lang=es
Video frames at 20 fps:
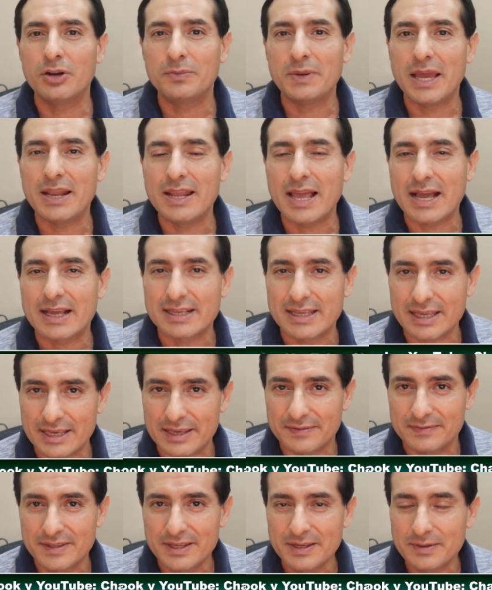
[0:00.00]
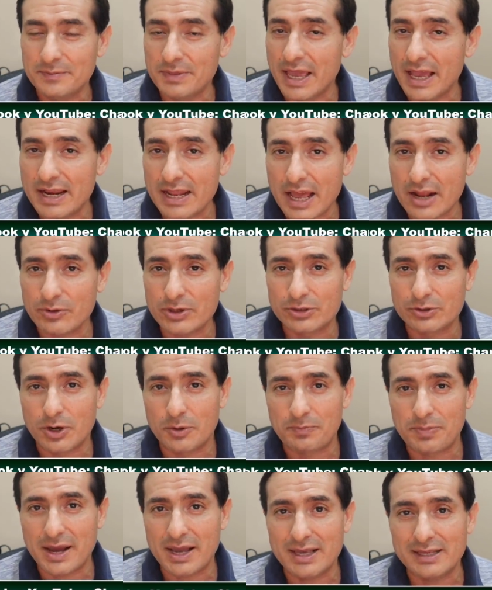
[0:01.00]
viene aquí, viene a
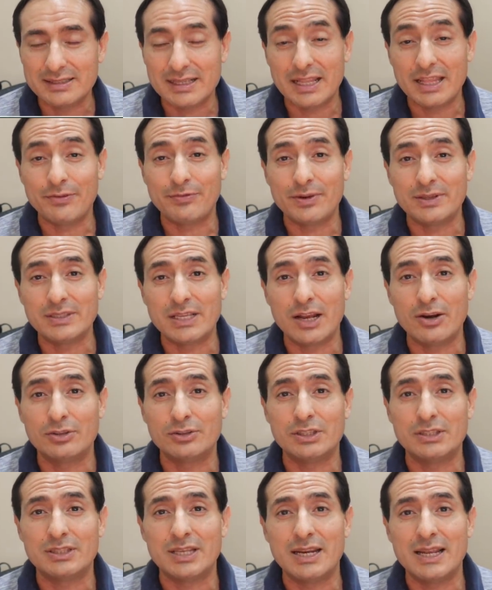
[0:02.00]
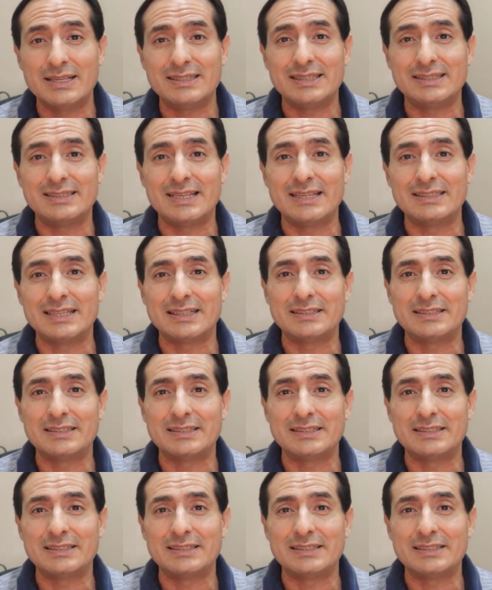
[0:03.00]
nuestro país a defender los intereses de estas